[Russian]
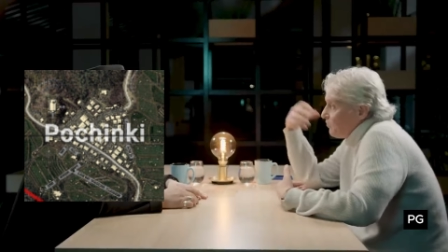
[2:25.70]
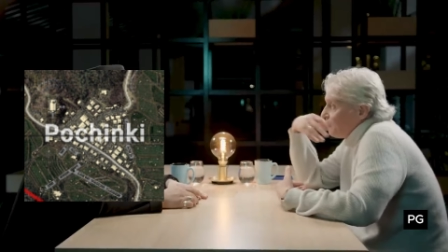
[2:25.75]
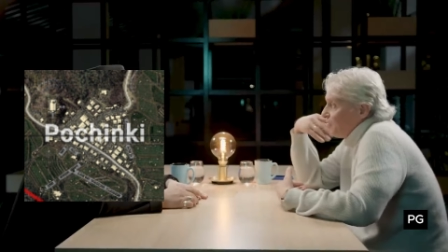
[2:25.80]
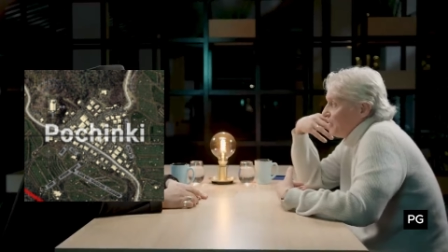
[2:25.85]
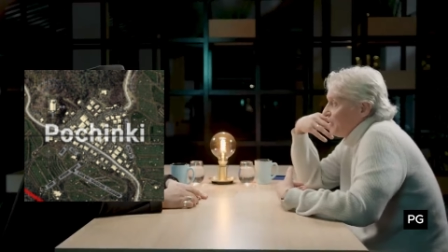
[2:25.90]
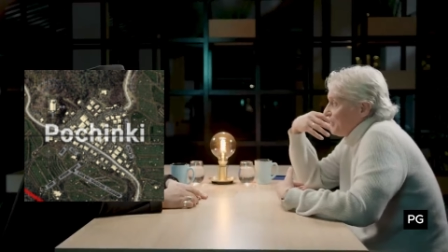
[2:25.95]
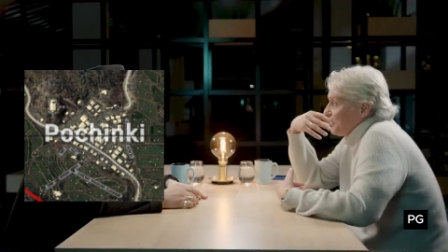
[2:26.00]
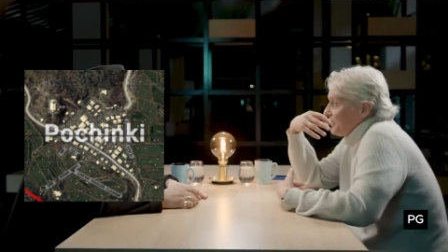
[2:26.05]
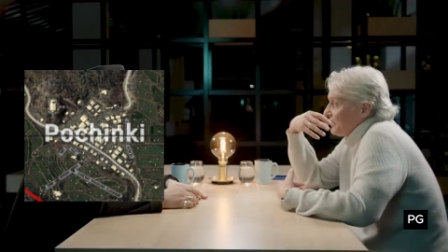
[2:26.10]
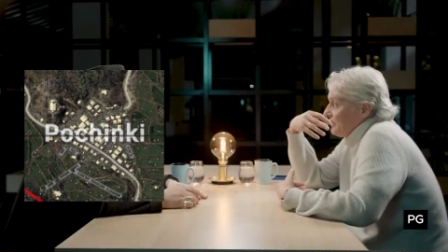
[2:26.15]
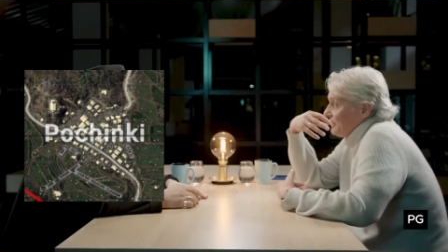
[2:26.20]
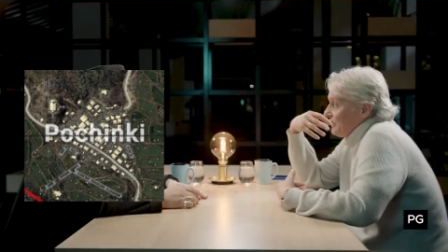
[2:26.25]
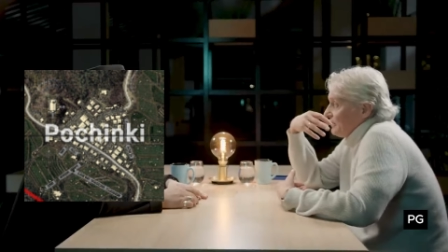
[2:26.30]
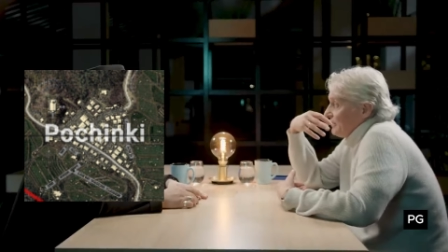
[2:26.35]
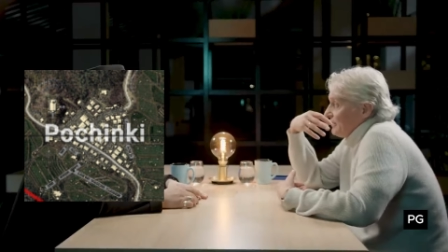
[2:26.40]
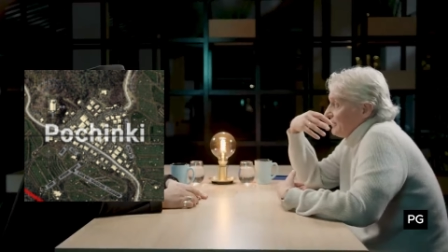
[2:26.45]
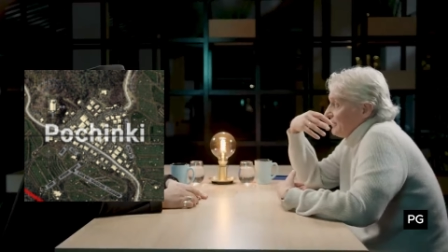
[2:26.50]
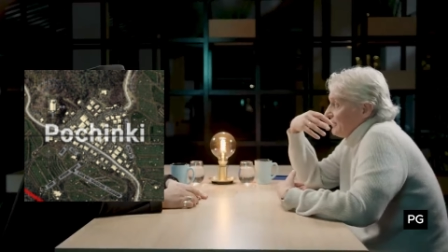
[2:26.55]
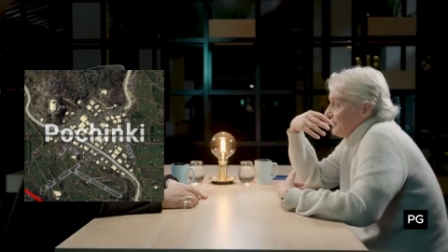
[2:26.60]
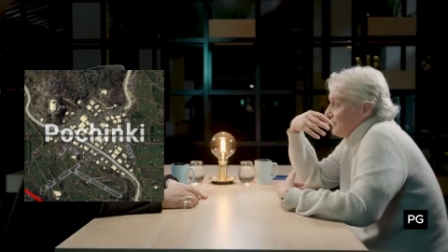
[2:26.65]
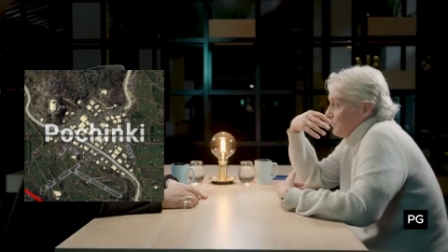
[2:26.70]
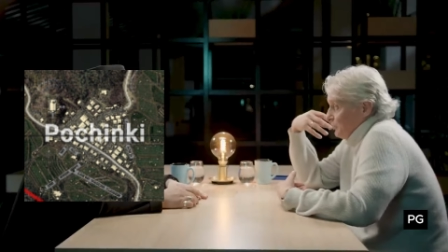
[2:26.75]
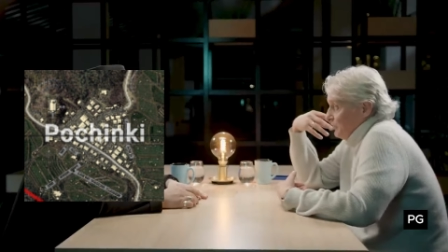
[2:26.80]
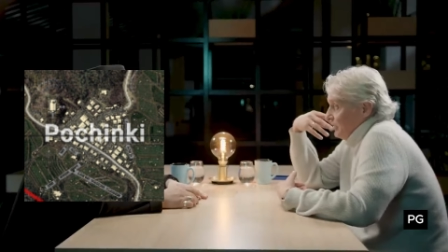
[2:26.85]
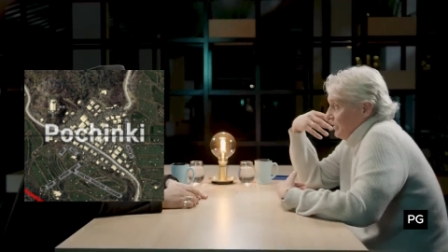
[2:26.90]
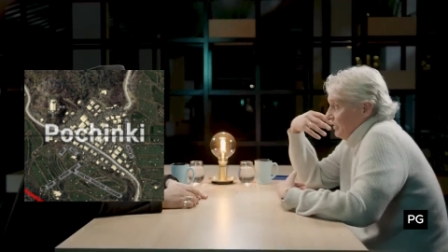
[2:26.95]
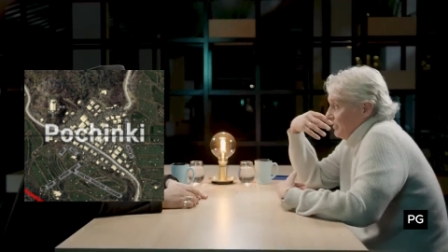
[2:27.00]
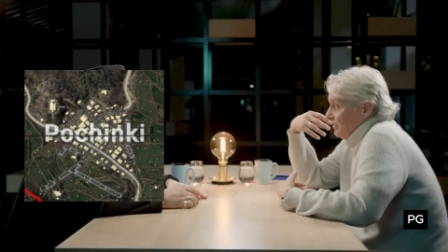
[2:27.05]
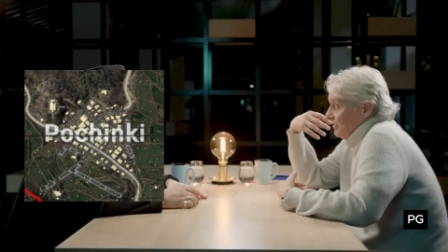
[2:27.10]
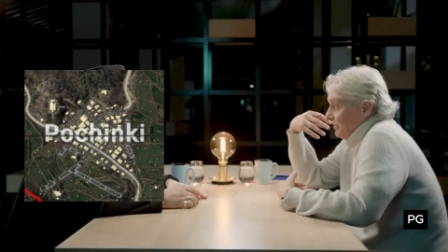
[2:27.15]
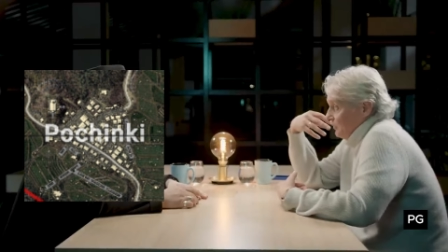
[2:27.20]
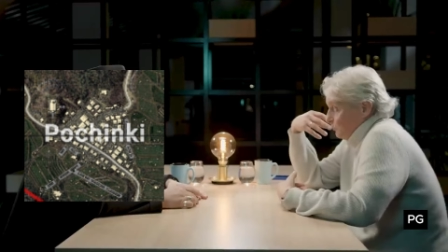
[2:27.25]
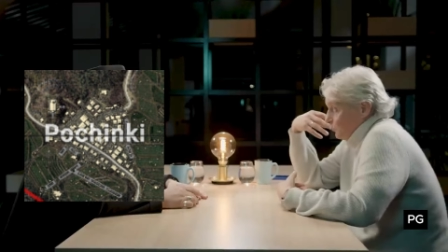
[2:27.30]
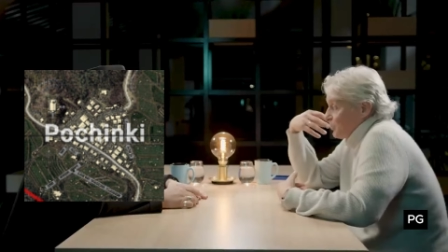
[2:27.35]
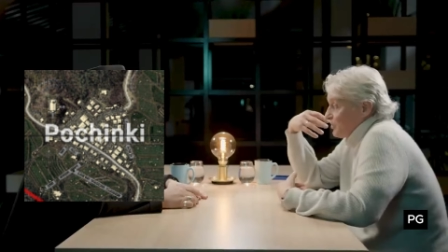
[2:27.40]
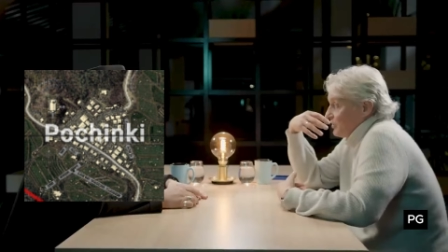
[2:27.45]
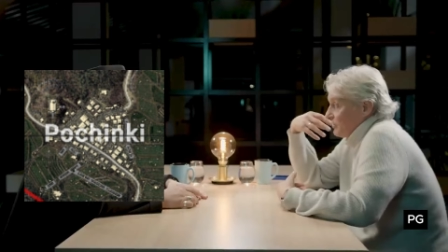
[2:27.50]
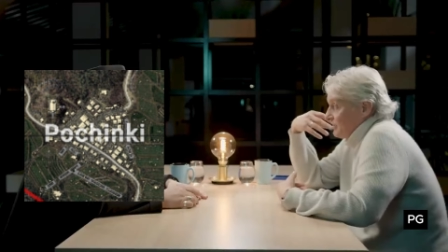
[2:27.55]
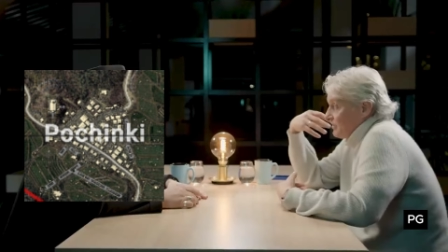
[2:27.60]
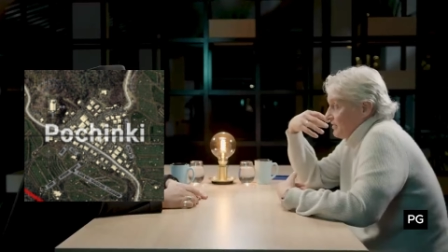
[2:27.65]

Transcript: уверен теперь, я точно